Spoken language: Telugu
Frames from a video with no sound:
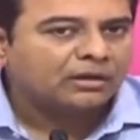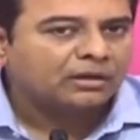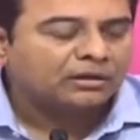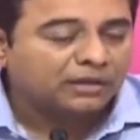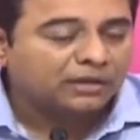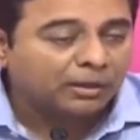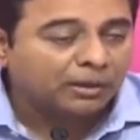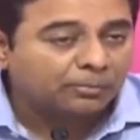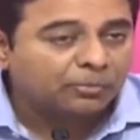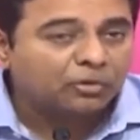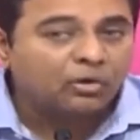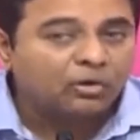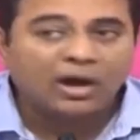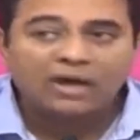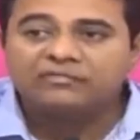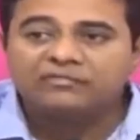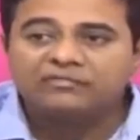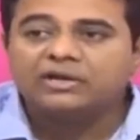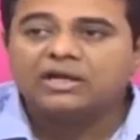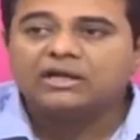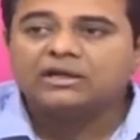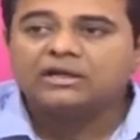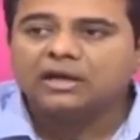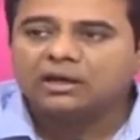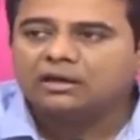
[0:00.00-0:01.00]
డబ్బులు
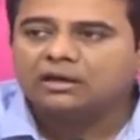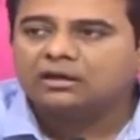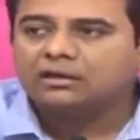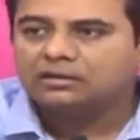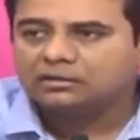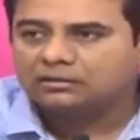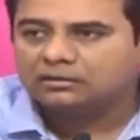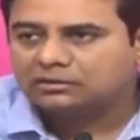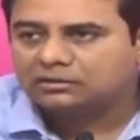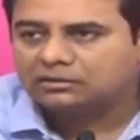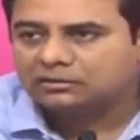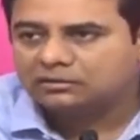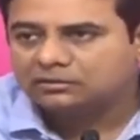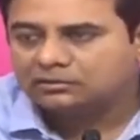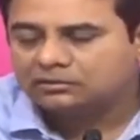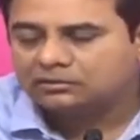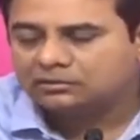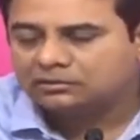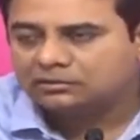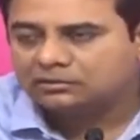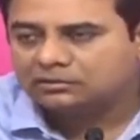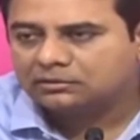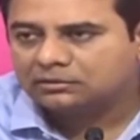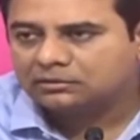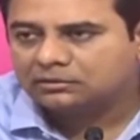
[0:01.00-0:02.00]
ఆవిరైనా
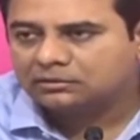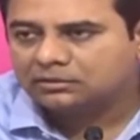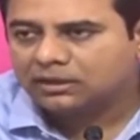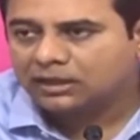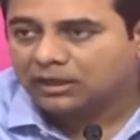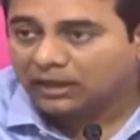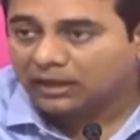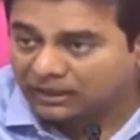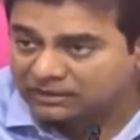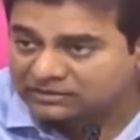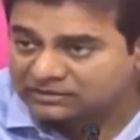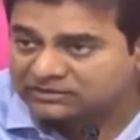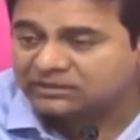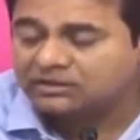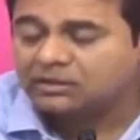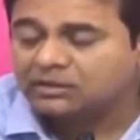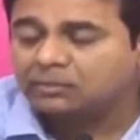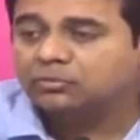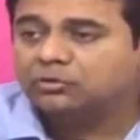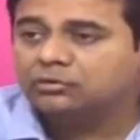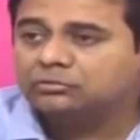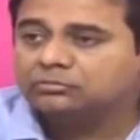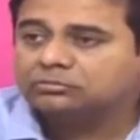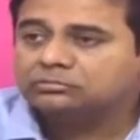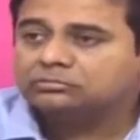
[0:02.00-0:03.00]
ఎల్ఐసి
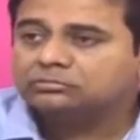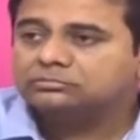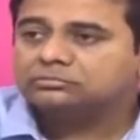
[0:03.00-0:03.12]
డబ్బులు